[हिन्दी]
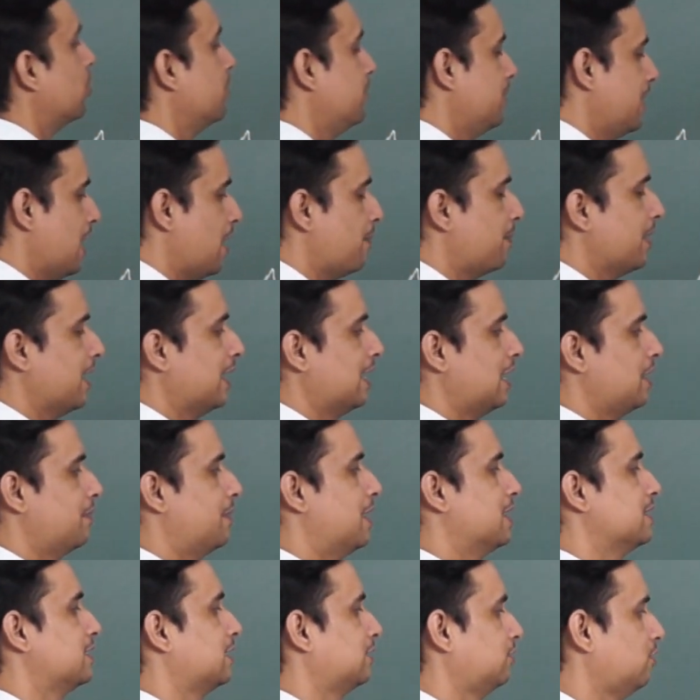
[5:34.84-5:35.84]
कोई भी आप एंगल
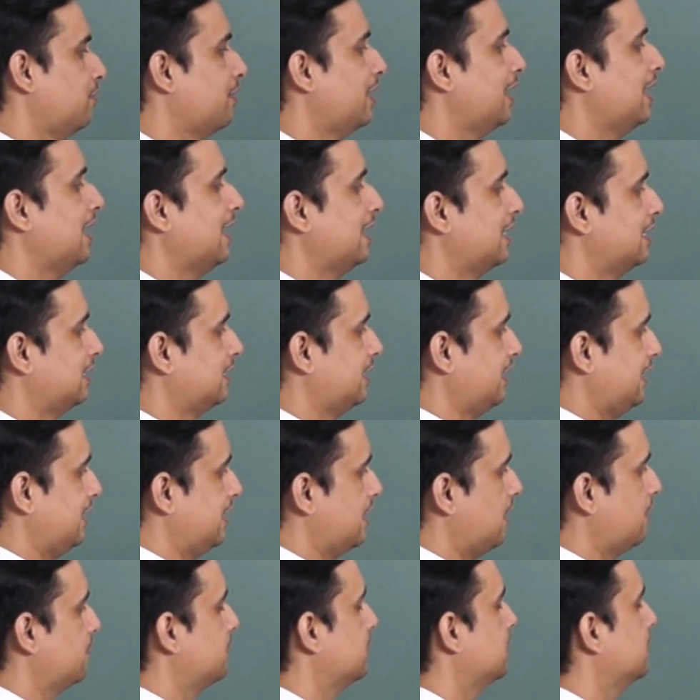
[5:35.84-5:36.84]
मान सकते हो मैंने एंगल थ्री
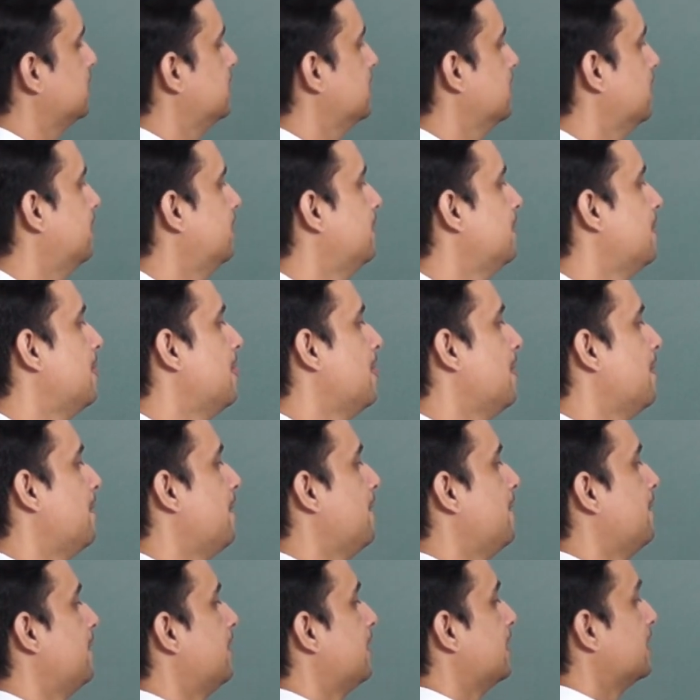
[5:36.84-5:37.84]
नाम दे दिया
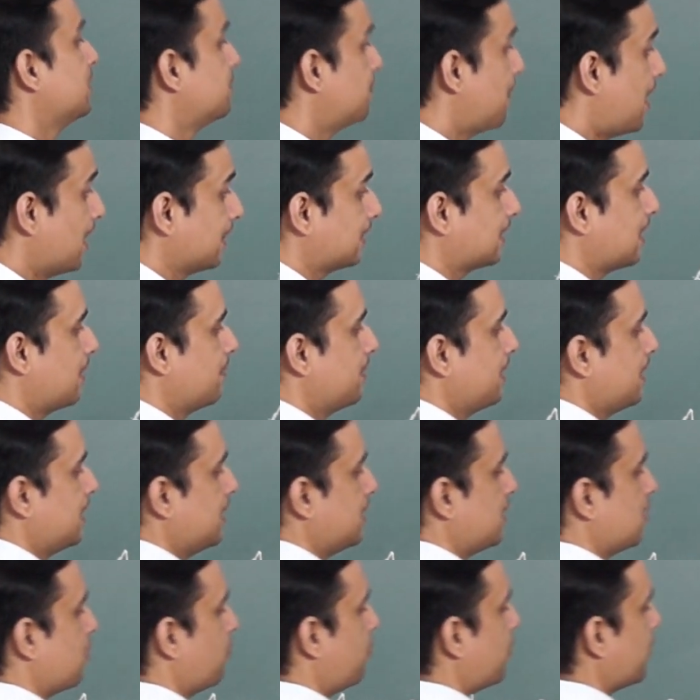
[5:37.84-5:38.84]
इस बात का
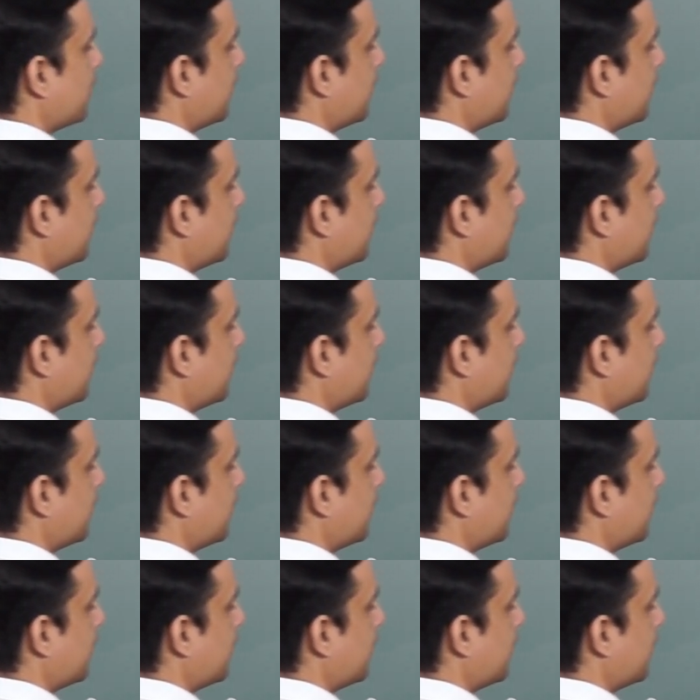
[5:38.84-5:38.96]
मीनिंग ये हो